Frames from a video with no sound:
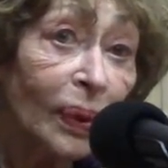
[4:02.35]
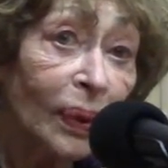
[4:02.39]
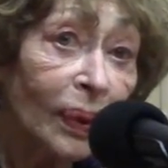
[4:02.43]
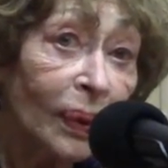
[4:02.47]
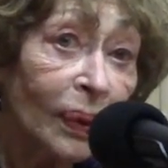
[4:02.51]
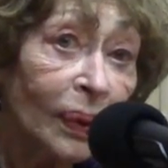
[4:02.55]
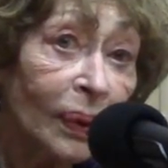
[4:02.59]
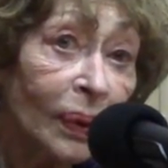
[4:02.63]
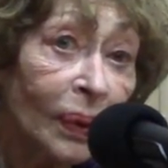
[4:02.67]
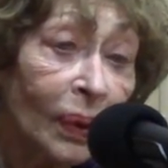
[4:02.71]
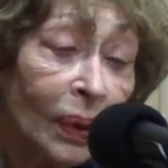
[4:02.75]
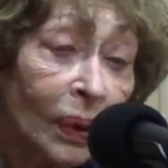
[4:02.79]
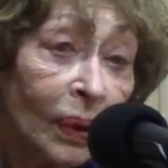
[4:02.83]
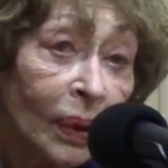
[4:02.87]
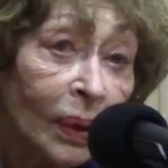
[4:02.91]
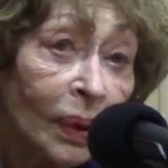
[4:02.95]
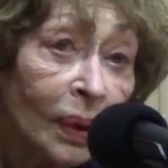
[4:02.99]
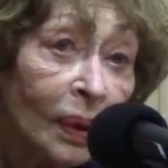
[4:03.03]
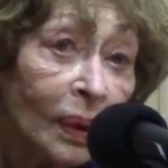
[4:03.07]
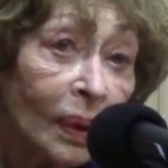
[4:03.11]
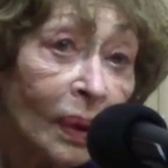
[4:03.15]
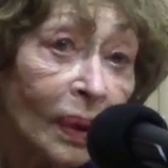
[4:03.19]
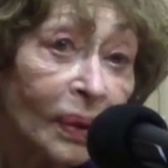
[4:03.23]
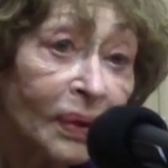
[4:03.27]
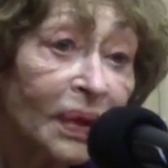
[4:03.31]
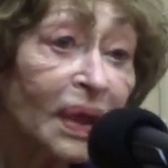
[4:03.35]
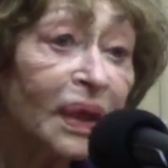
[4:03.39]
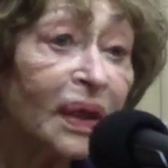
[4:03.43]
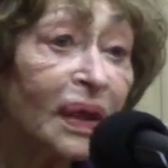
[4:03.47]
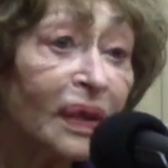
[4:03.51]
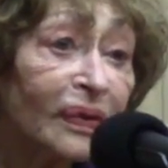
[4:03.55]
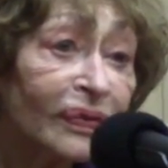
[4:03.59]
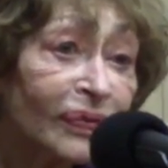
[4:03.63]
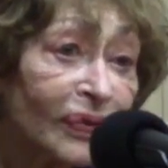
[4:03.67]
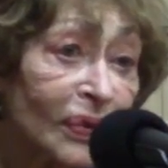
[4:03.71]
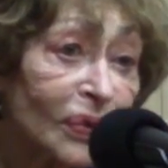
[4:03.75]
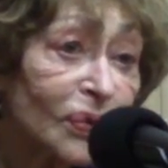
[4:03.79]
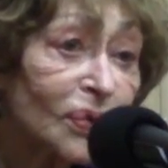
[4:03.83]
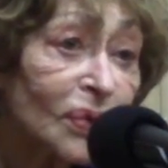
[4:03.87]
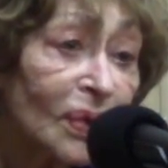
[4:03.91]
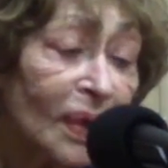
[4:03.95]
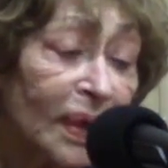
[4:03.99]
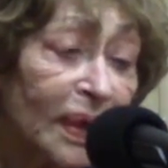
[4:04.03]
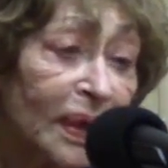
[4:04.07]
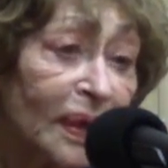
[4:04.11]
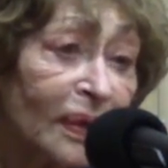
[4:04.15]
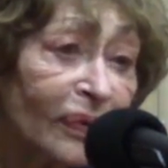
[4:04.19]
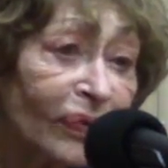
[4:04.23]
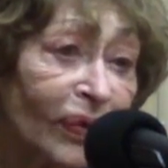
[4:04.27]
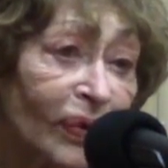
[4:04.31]
Euh, en écrivant ce
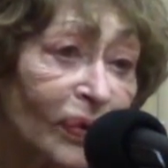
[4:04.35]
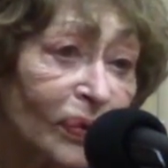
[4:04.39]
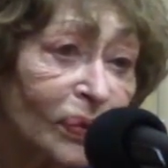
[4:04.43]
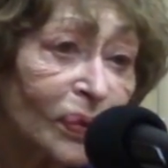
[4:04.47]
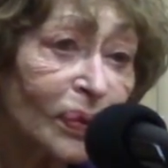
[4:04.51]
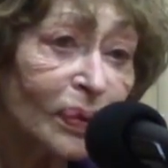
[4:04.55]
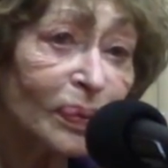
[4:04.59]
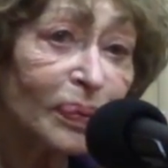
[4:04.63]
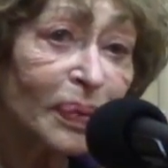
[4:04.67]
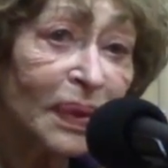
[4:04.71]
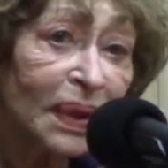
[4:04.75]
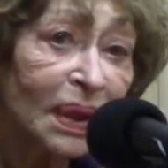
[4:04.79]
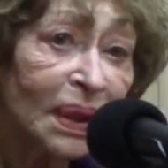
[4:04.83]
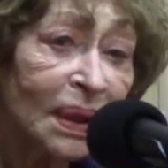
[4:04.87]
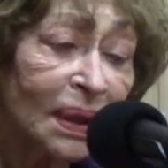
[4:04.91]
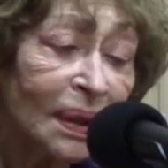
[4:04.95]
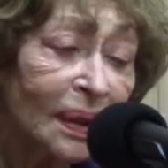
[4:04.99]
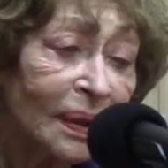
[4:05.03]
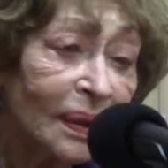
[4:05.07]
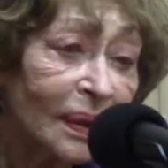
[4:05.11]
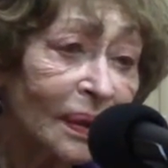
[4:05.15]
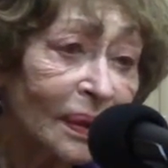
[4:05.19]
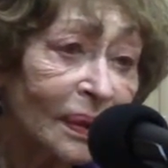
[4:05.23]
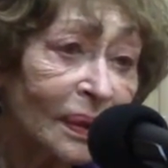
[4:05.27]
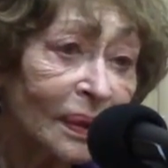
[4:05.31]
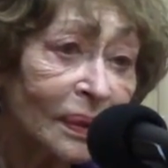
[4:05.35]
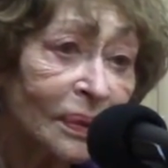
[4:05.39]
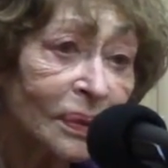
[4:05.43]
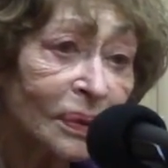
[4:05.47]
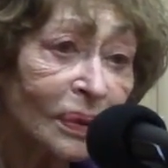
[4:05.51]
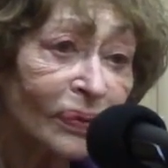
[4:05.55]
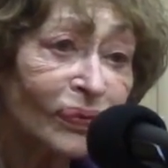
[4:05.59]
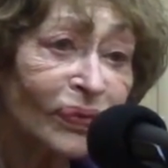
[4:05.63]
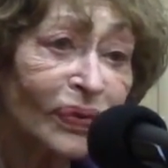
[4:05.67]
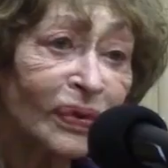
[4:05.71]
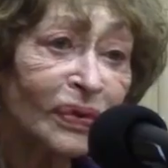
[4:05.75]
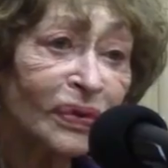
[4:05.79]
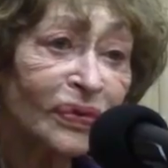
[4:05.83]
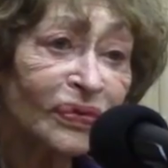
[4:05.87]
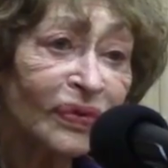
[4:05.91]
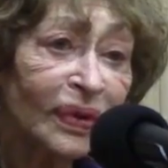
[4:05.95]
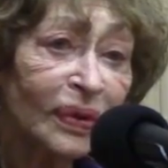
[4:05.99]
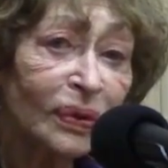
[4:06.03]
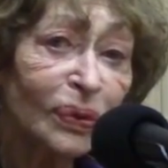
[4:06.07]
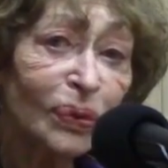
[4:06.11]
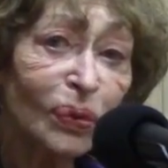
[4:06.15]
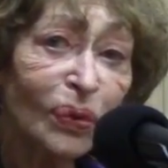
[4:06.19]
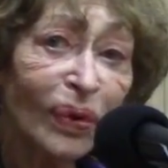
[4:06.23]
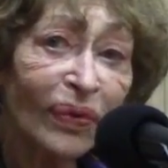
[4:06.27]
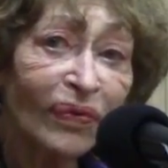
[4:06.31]
livre en 2000 sur
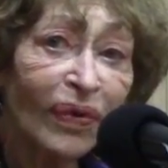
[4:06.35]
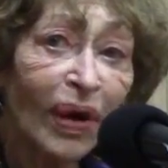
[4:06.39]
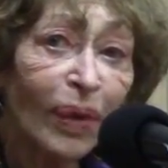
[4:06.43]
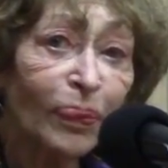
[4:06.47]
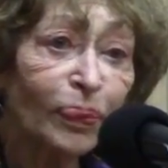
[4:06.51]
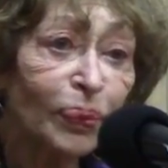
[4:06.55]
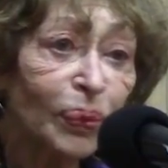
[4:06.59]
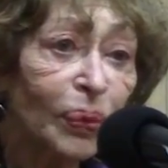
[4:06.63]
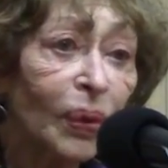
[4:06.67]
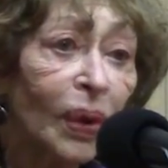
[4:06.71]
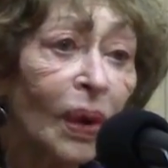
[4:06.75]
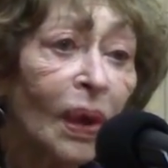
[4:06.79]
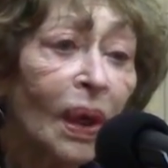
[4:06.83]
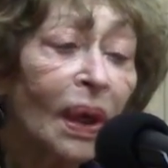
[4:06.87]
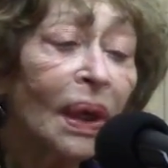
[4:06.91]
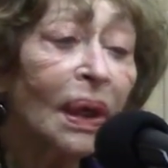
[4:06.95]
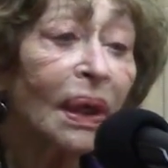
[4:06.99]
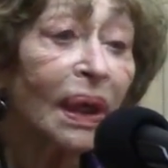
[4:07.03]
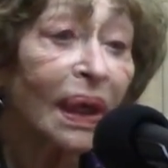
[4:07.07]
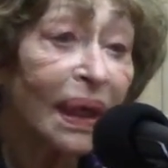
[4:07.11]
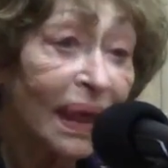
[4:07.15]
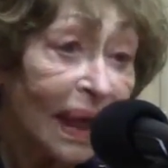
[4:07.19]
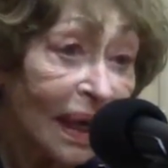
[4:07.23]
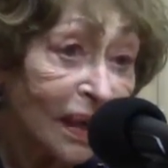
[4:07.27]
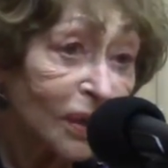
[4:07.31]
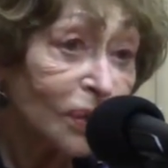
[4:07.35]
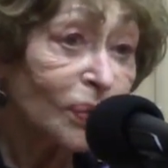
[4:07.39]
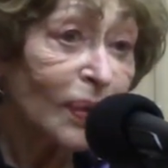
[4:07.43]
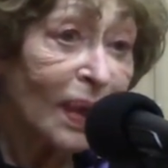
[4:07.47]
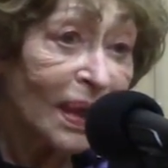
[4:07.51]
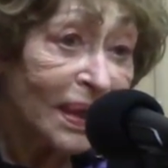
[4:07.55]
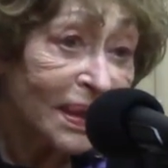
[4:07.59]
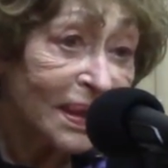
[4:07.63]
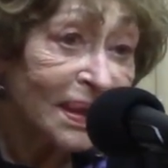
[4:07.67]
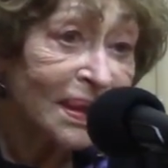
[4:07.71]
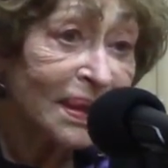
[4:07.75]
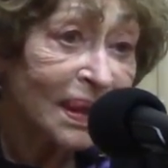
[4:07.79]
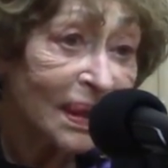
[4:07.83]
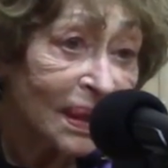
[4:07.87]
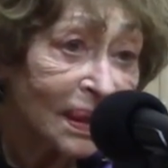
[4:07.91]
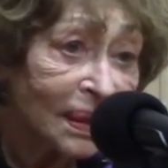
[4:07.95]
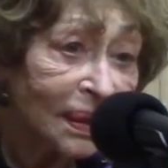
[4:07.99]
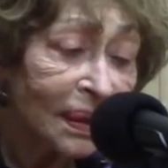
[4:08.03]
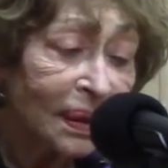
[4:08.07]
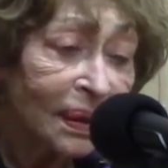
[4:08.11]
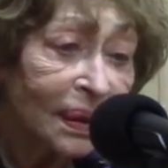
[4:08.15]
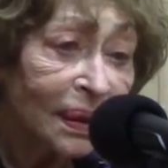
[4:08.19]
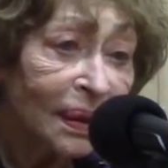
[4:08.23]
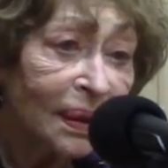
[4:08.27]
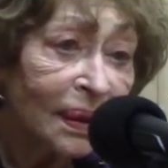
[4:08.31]
Françoise Fanon, avoir pu réactualiser